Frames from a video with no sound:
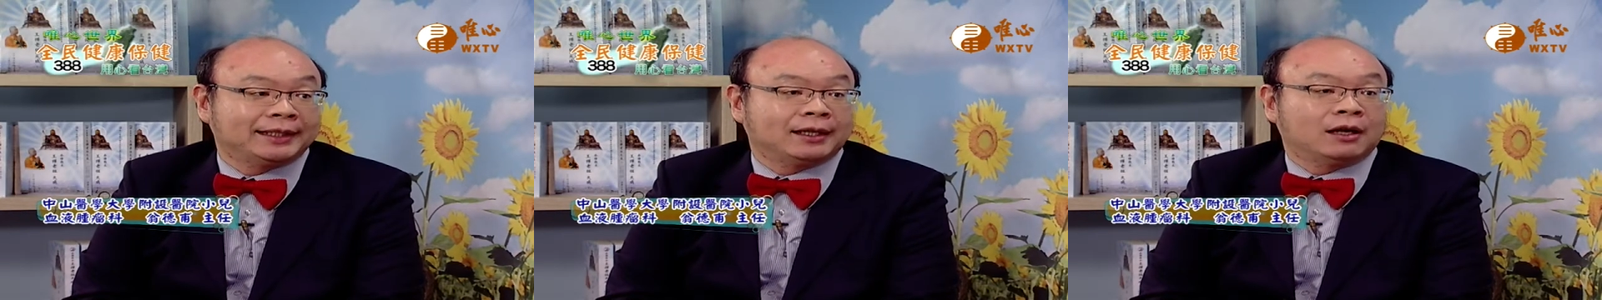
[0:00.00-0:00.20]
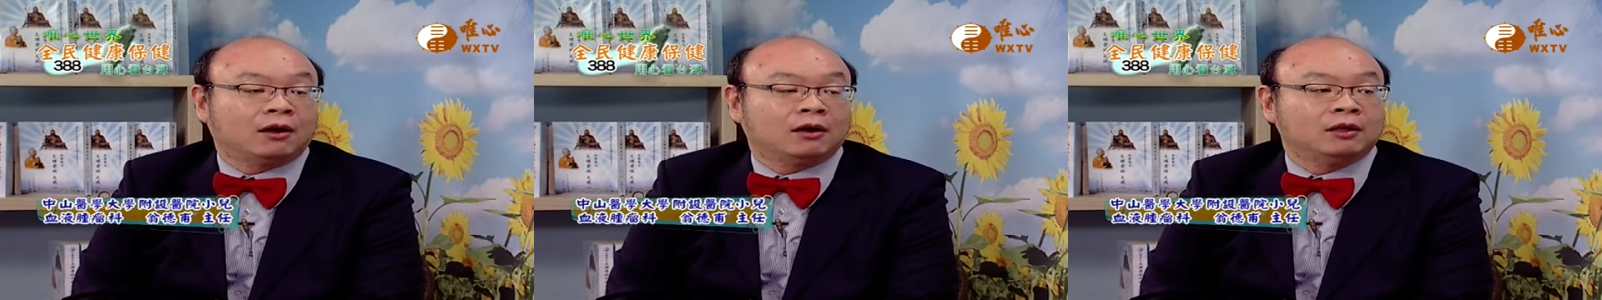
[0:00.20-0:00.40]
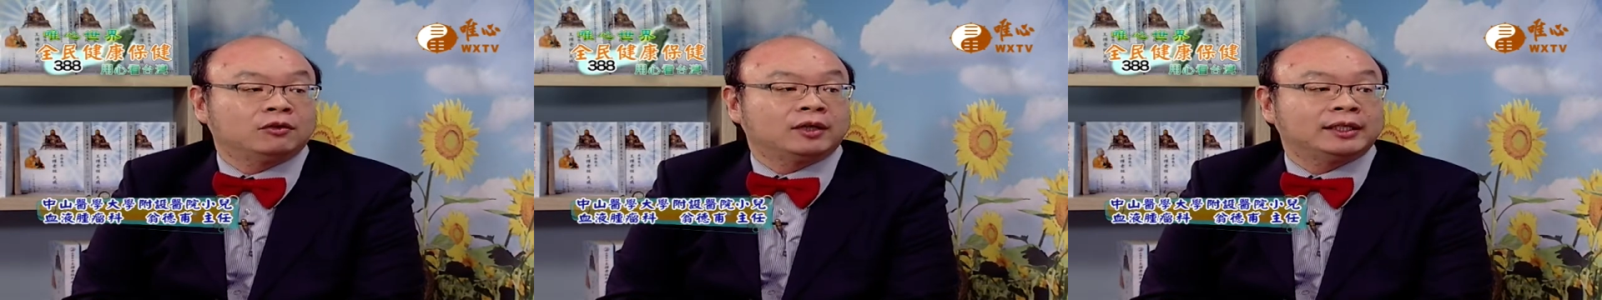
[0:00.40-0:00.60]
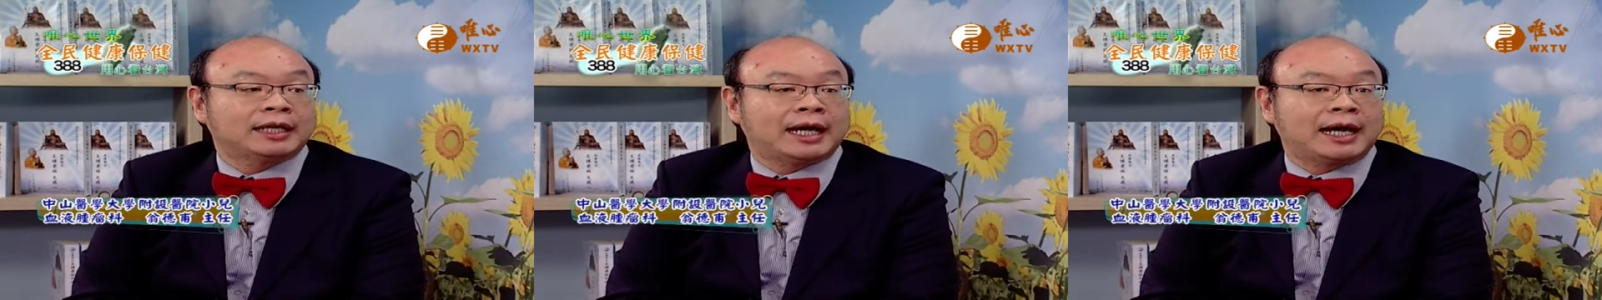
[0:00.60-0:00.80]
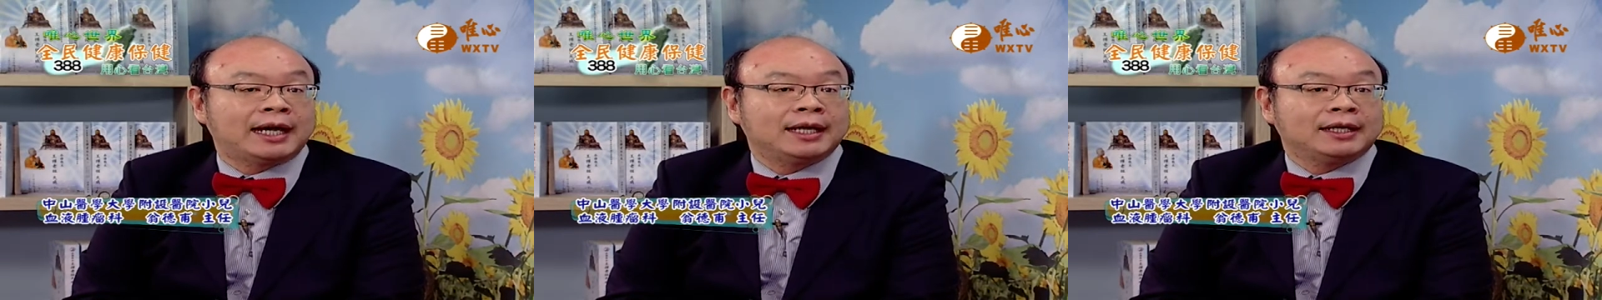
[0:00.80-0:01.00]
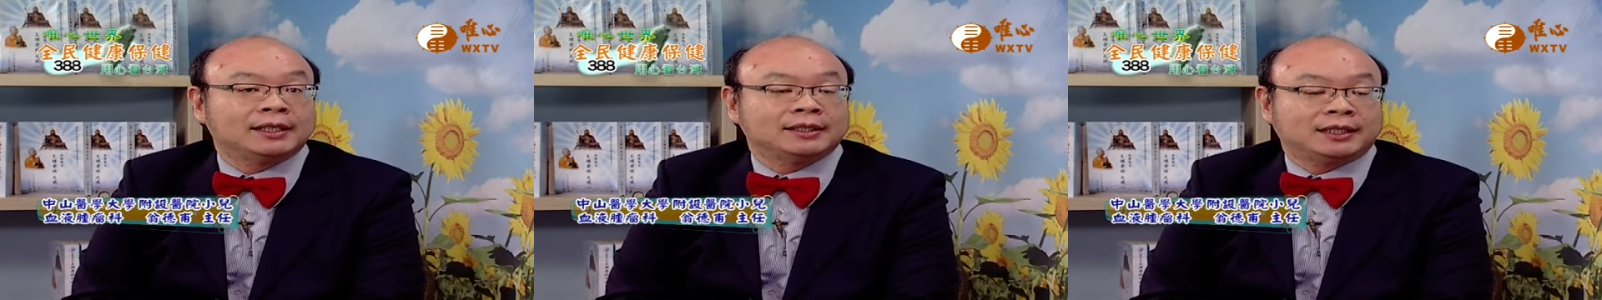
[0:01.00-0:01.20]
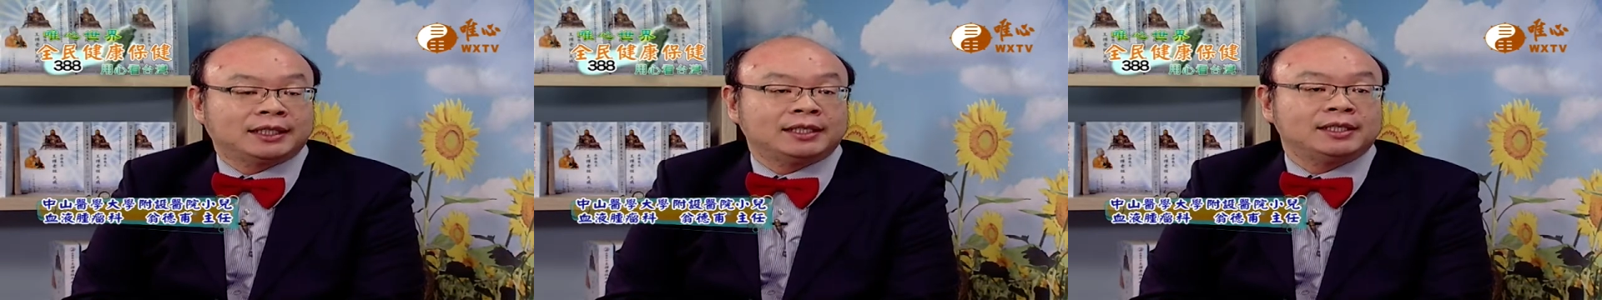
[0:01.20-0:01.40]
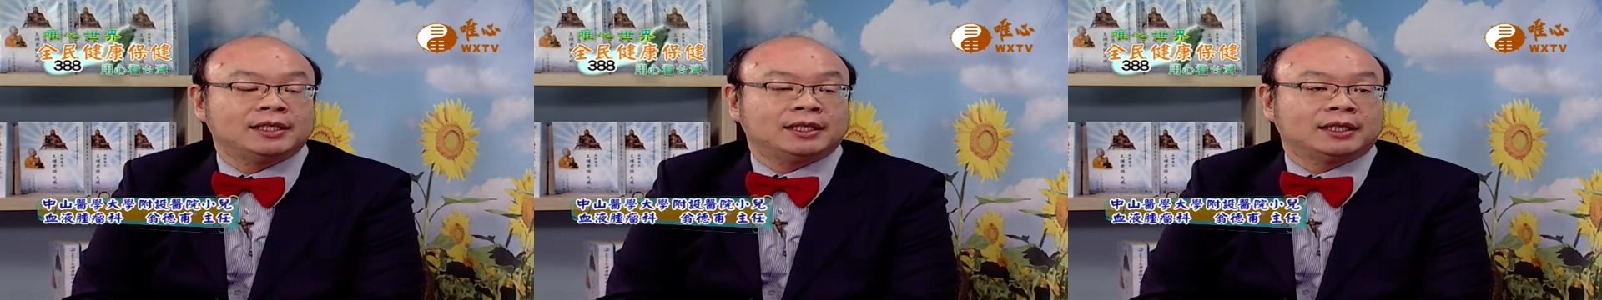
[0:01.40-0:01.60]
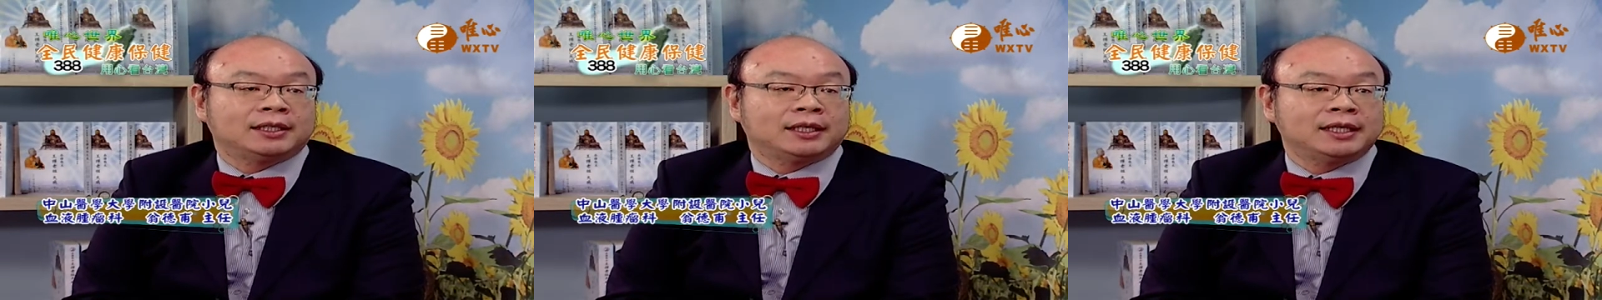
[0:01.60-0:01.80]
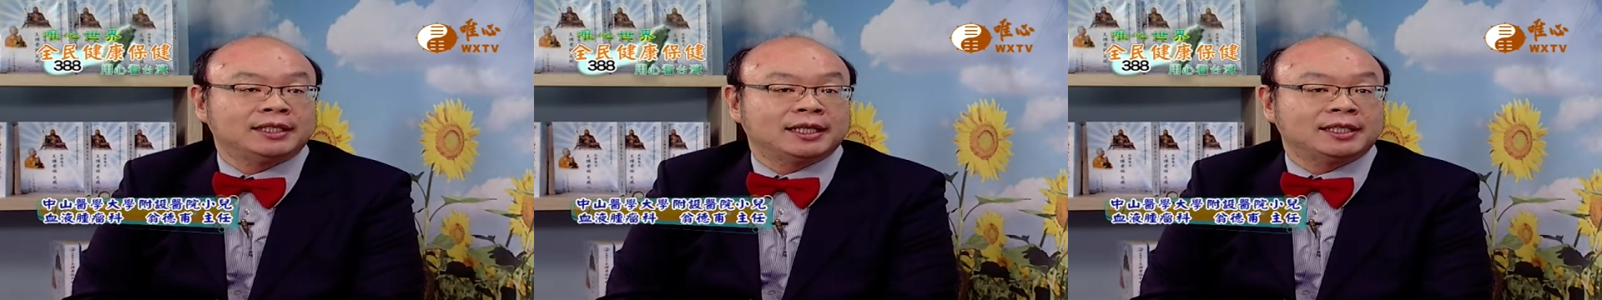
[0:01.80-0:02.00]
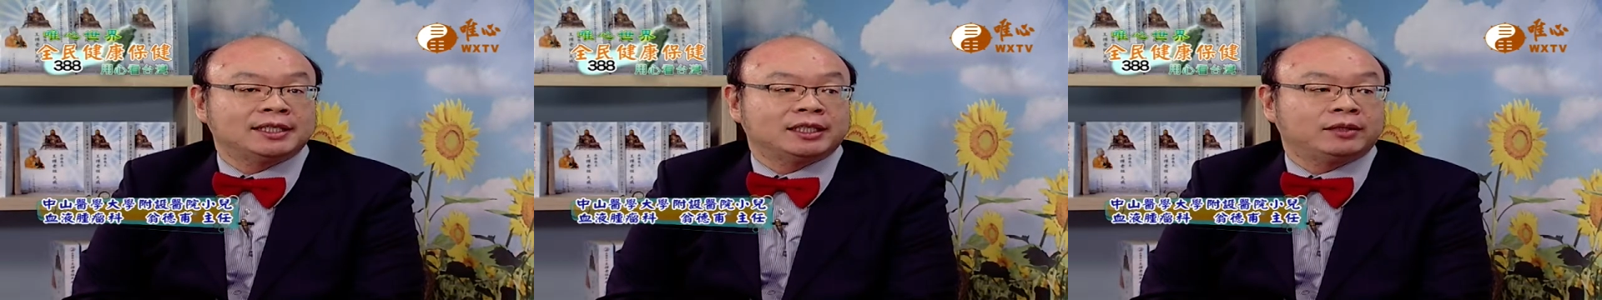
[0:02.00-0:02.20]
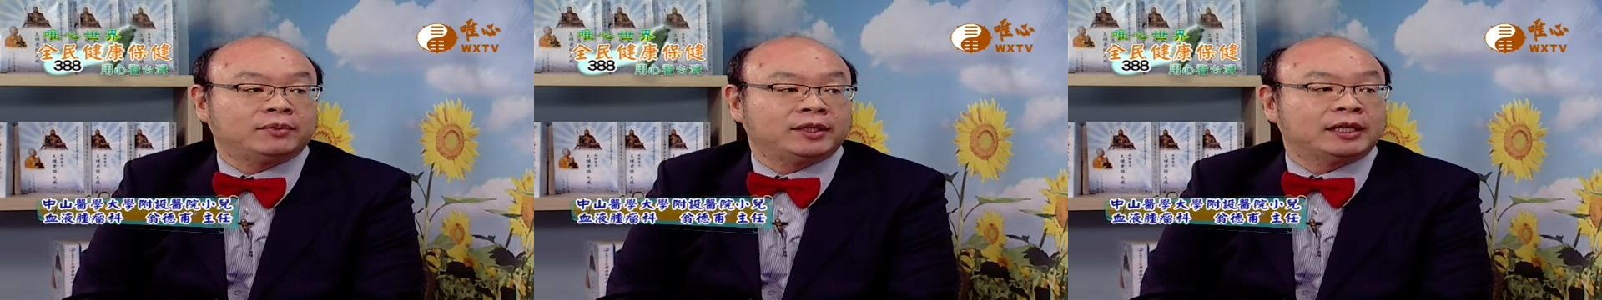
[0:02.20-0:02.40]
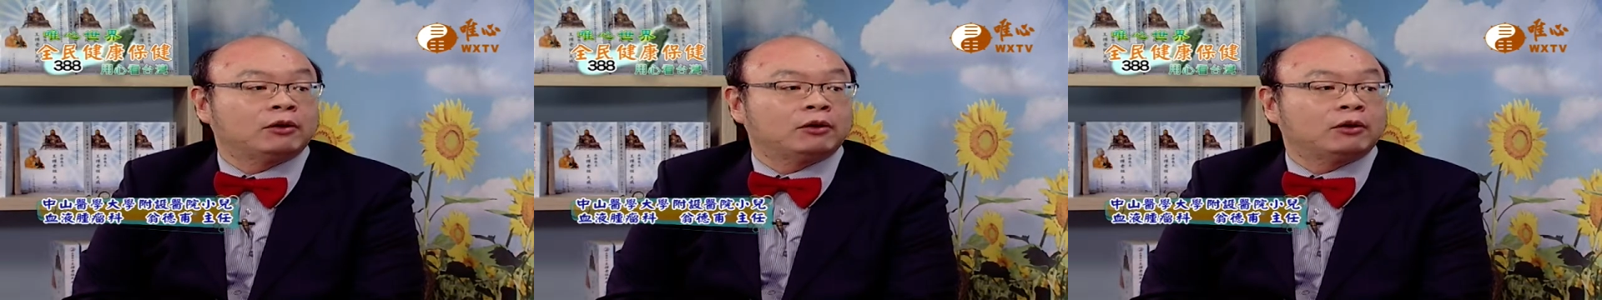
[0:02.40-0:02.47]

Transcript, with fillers: 哦，因为它轻型的一些疾病，